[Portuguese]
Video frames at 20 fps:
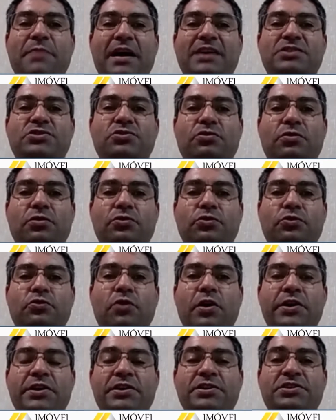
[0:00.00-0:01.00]
de base do, do
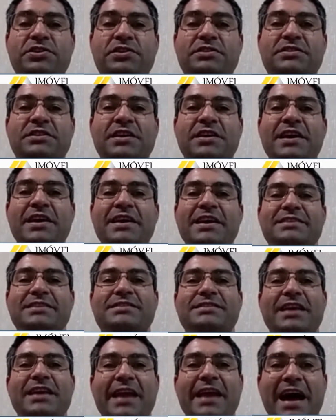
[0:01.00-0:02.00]
Corinthians,
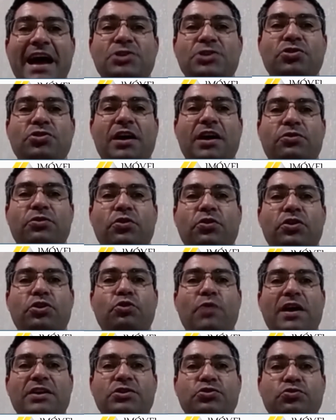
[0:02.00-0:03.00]
será jogador
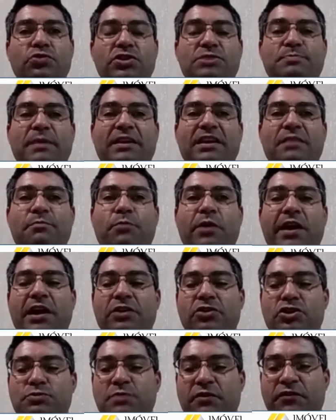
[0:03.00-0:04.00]
do Azures para a
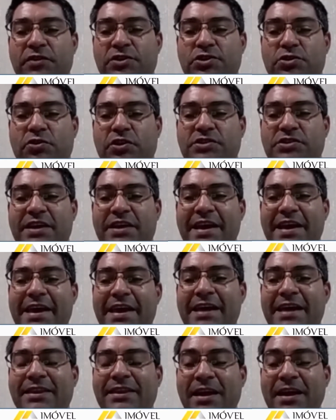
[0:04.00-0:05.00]
temporada 2022.
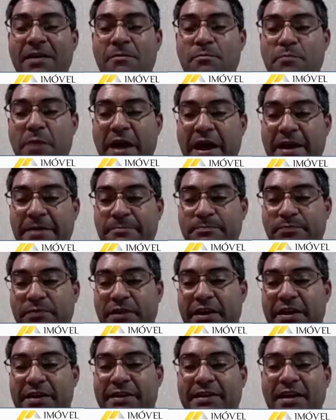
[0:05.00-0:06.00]
E também,
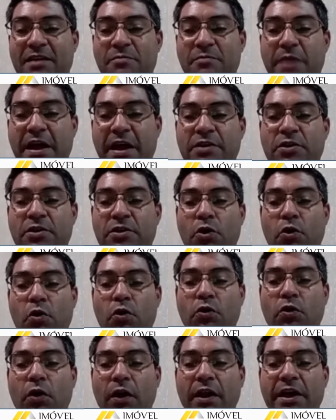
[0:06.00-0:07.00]
e também
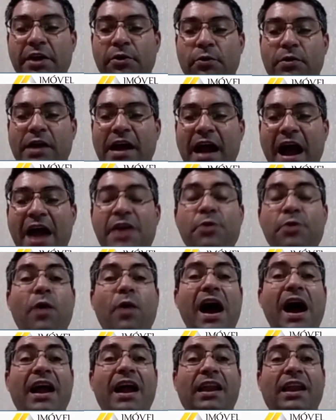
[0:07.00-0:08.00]
o goleiro
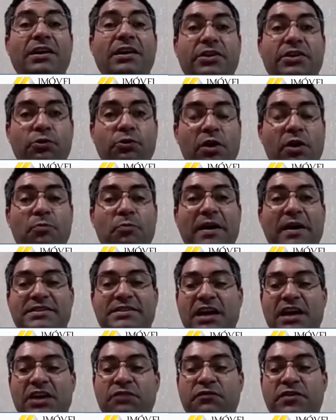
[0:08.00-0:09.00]
Caio Alan, que o ano
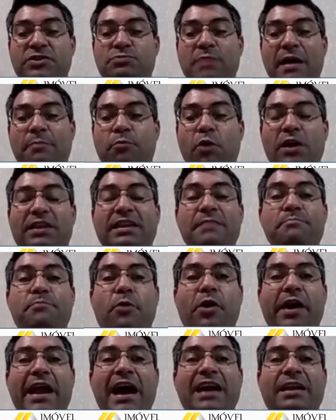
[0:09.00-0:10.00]
passado fez uma boa
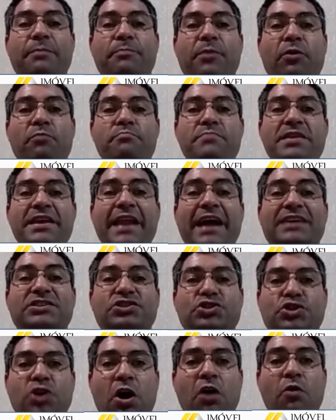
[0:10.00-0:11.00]
temporada pelo
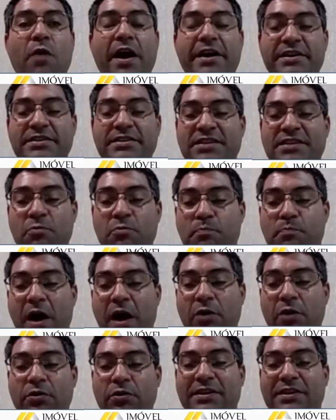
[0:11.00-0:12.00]
Mirassol aí em São
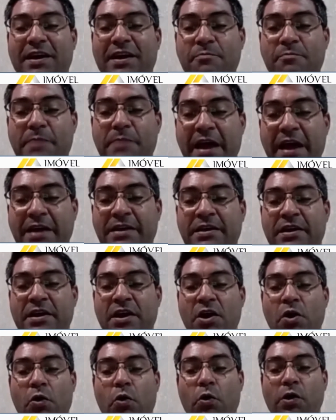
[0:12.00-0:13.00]
Paulo também.
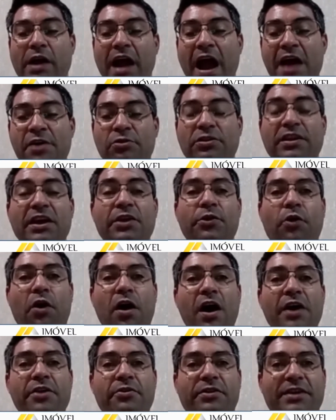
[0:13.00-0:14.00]
O Caio
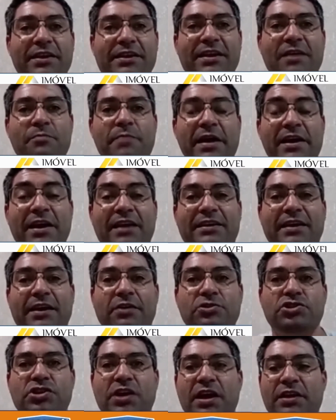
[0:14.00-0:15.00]
Tenório, que também é
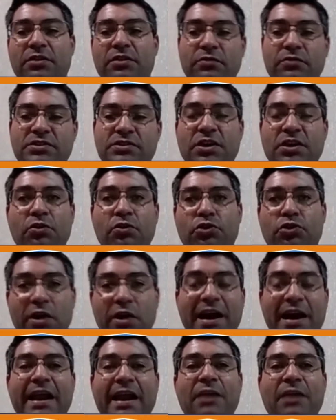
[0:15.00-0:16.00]
lateral direito, que se eu não
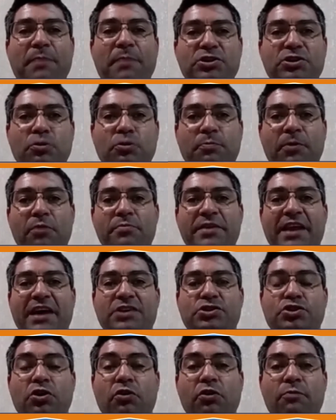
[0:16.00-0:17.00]
estou enganado, passou pelo
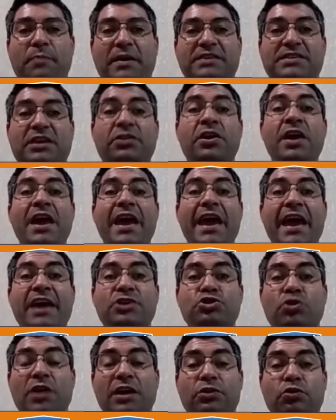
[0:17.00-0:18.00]
Mirassol ano passado,
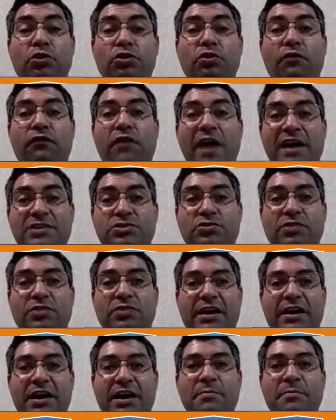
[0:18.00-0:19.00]
é jogador do Vasco
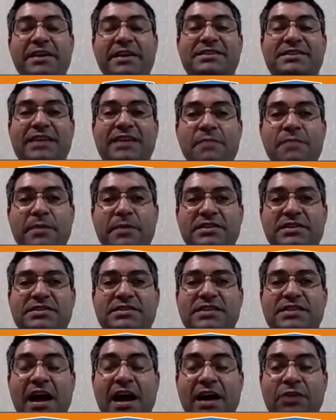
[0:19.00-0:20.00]
da Gama, está
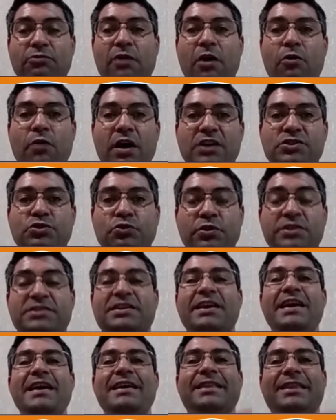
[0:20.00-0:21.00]
emprestado ao
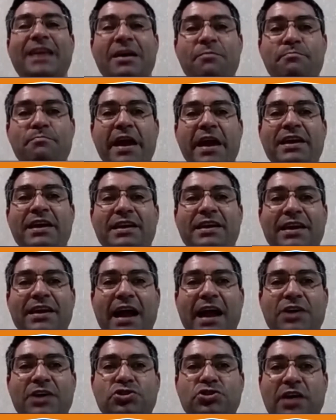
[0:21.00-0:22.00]
Azures, também
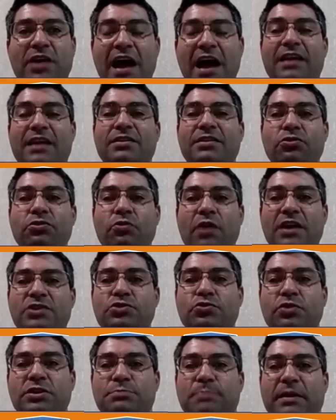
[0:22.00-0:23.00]
irá jogar no
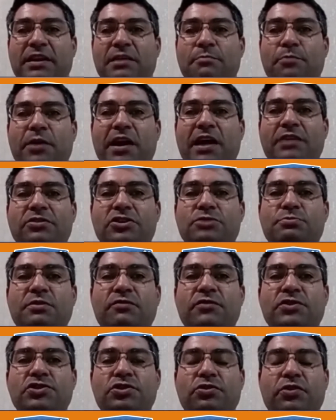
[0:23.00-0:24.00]
Azures para a temporada
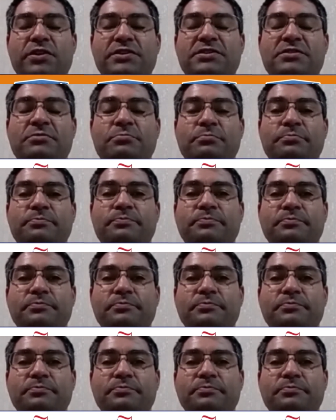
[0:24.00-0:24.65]
2022.